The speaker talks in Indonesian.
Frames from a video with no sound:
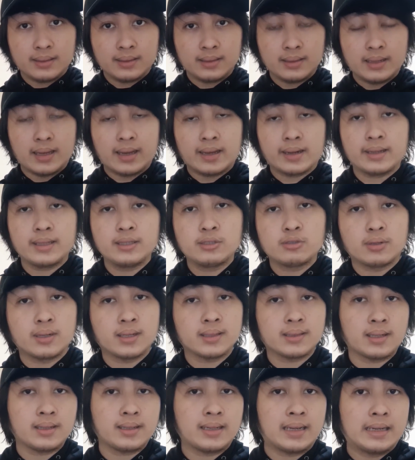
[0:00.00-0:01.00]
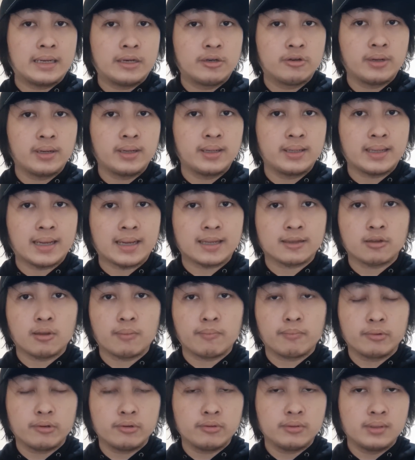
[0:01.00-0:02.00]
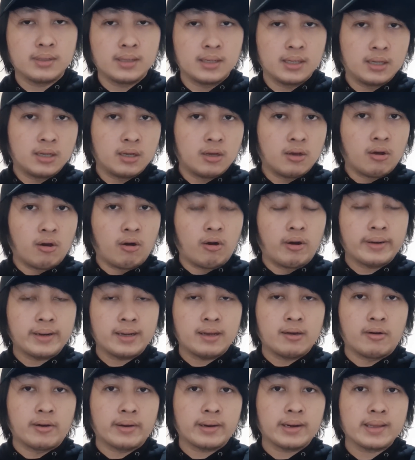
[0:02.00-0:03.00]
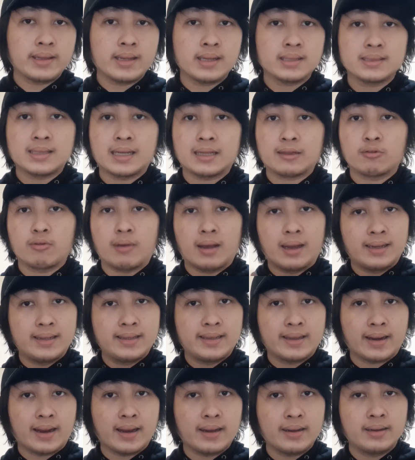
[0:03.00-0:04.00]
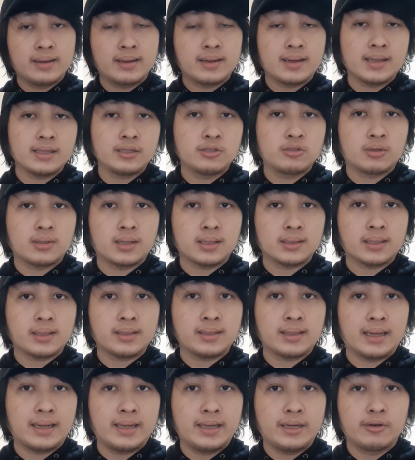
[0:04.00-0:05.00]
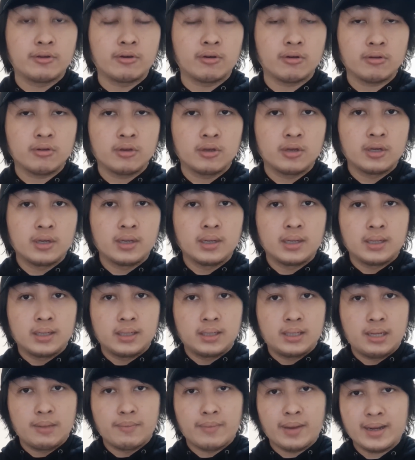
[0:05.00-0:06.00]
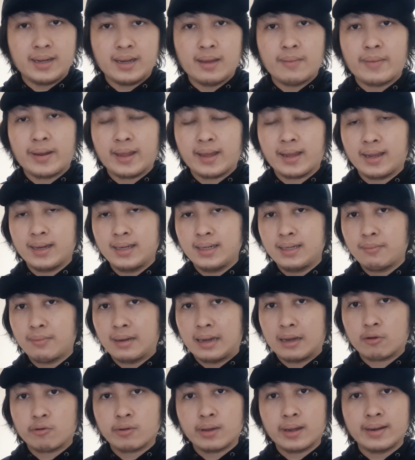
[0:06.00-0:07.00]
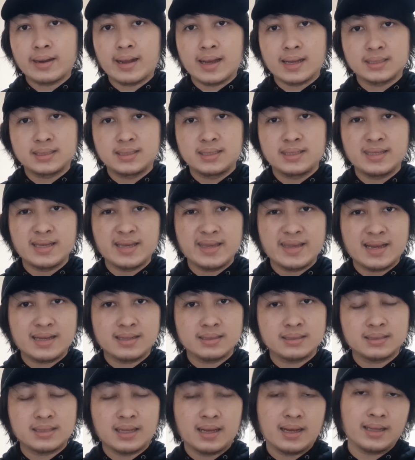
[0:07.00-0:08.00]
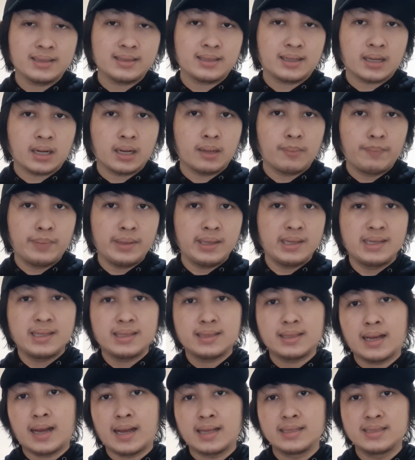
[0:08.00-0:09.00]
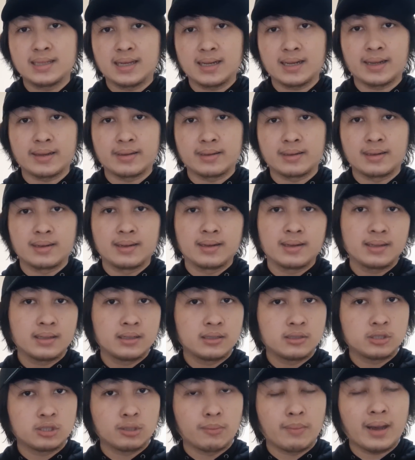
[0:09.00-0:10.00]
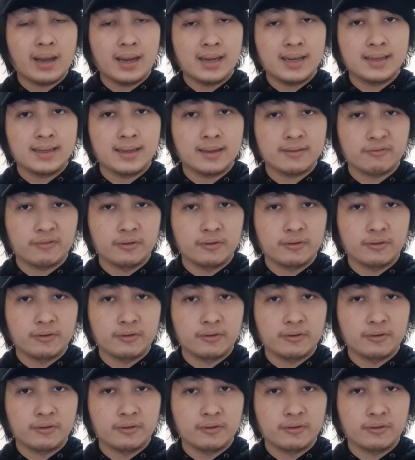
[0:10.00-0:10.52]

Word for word: dari Jonathan Galindo ini ataupun orang-orang yang satu aliran dengan Jonathan Galindo di mana mereka ini melakukan aksinya yang sangat creepy di tengah jalan. Coba kalian lihat